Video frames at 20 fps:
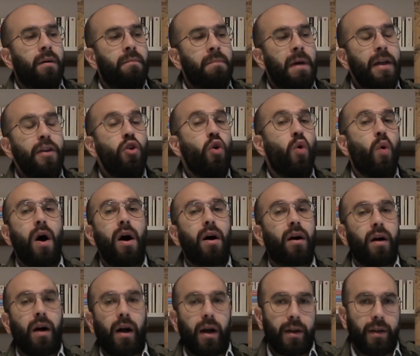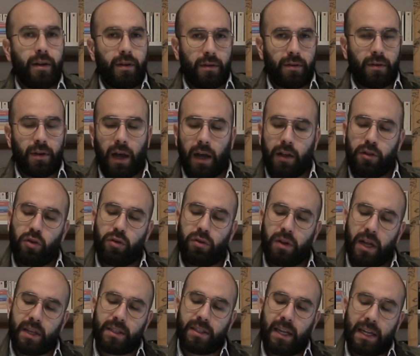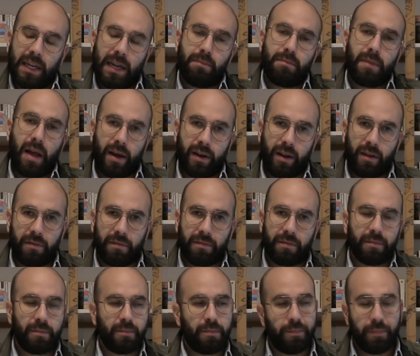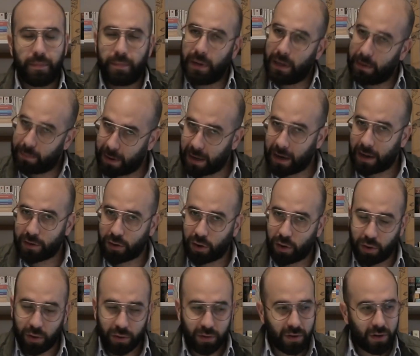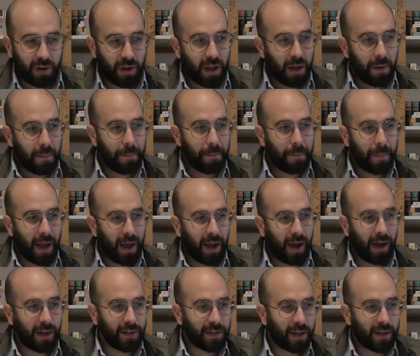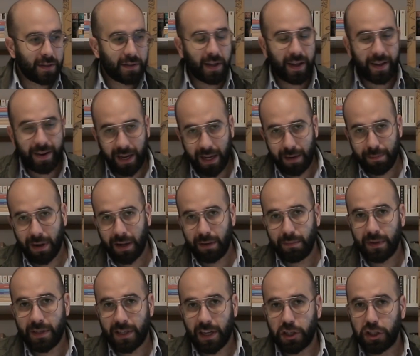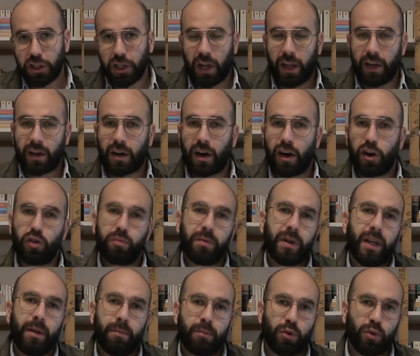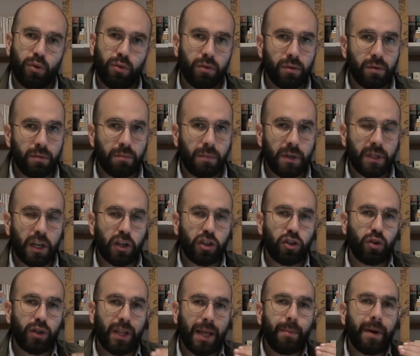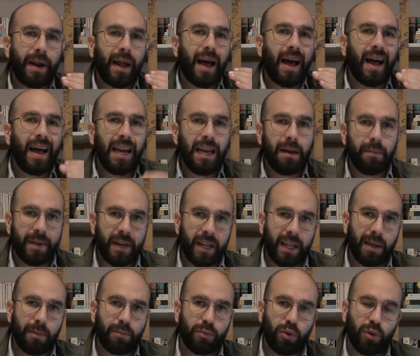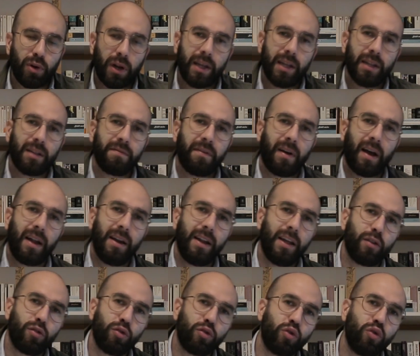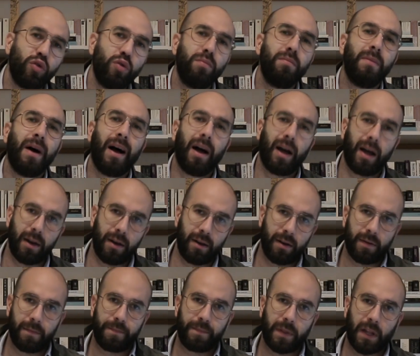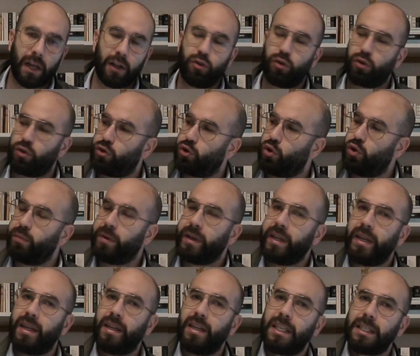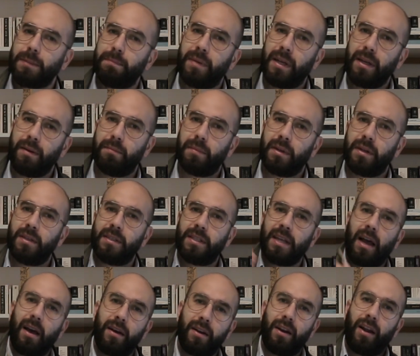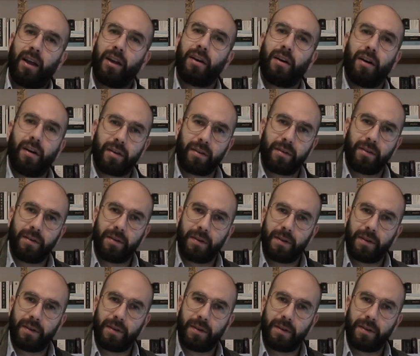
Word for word: منه واقعي لانه الناس نحن بنعرف ببلد هون ما حدا تقريبا بسجل عقاره بقيمته بسجله دائما اقل من قيمته ليدفع عليه رسوم اقل لانه الرسوم هي نسبه من سعر العقار